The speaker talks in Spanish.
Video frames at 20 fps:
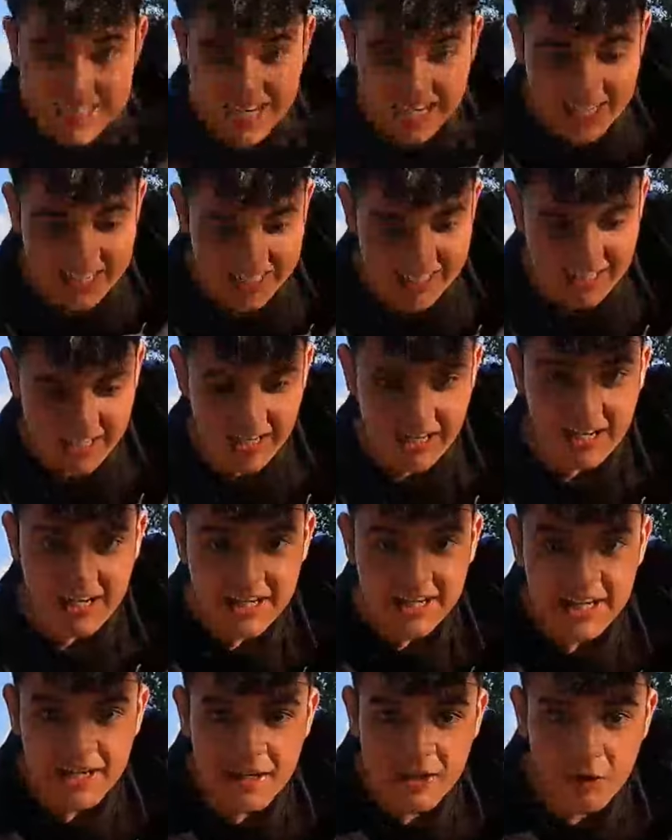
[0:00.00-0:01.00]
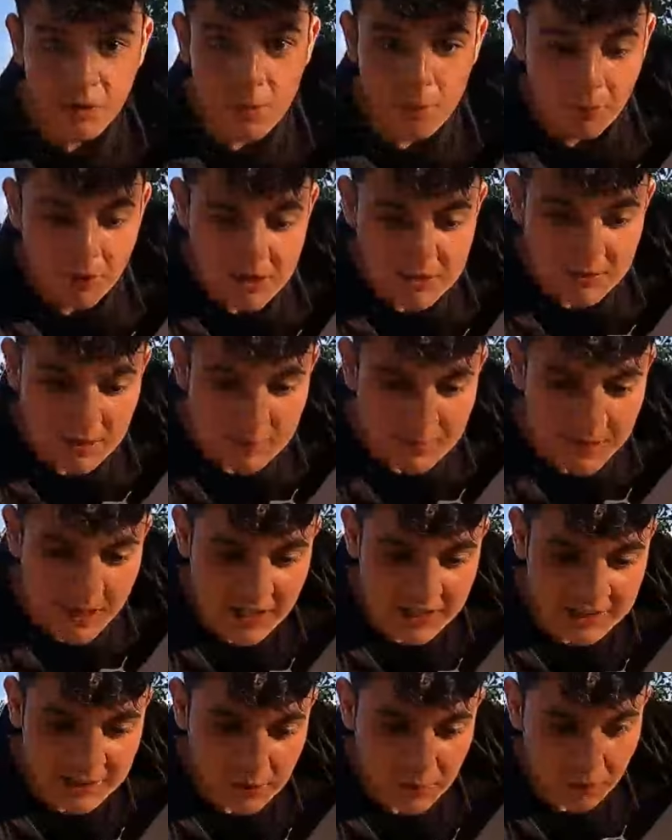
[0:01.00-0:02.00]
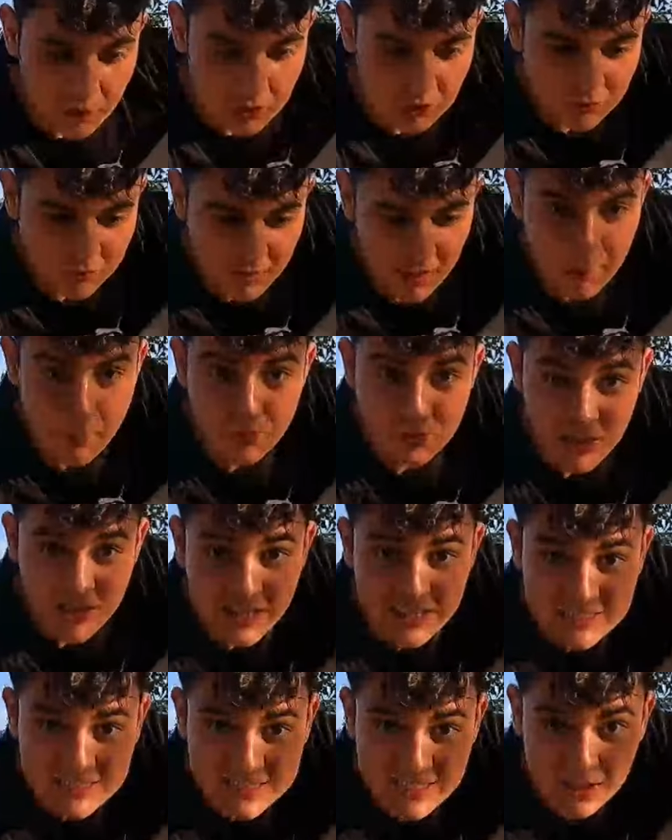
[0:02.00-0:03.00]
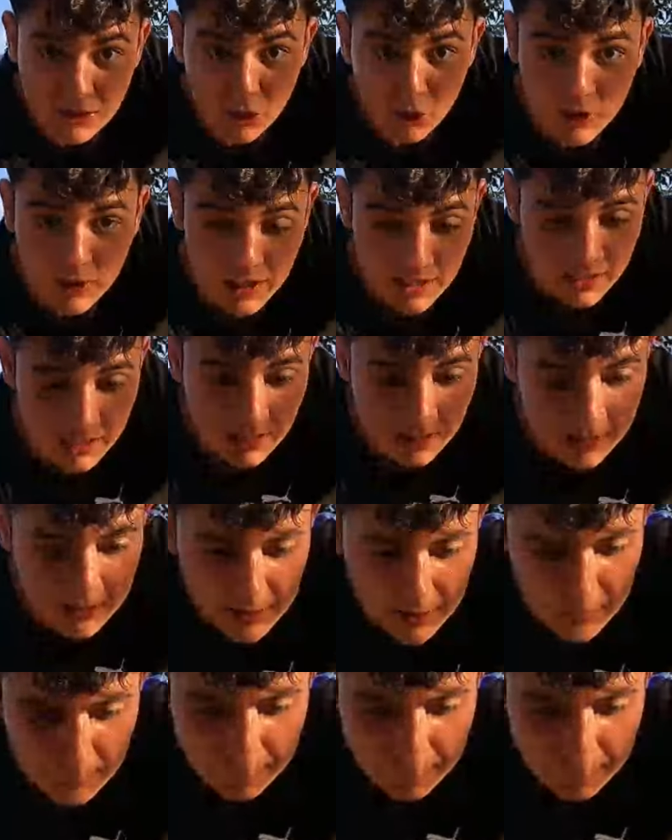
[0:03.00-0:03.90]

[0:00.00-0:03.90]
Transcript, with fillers: escalera. Como podéis ver, mirad, está un poquito enfadada. Vamos a intentar cogerla,